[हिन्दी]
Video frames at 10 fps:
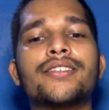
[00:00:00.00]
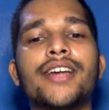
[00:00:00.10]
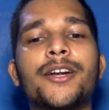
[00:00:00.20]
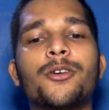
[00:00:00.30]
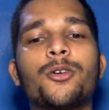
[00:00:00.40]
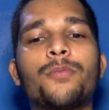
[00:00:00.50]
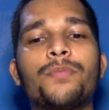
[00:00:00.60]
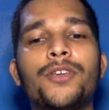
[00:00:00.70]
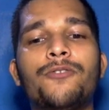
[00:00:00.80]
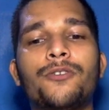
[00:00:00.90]
साइटोग्राम
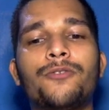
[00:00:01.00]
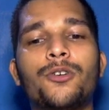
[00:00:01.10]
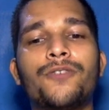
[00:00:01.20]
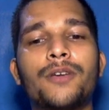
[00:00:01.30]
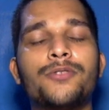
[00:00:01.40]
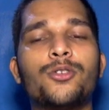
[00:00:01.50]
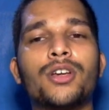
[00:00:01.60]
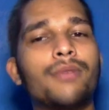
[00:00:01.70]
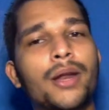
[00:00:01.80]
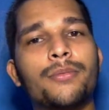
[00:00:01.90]
पी फोर फोर फाइव जीरो
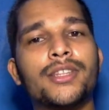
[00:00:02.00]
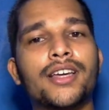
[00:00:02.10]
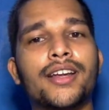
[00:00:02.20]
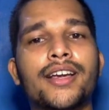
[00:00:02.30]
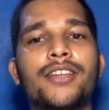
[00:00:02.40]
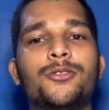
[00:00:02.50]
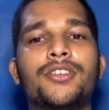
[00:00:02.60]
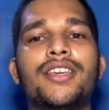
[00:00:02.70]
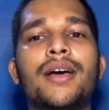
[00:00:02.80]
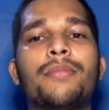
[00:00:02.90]
के बारे में बता रखा है जो कि यहाँ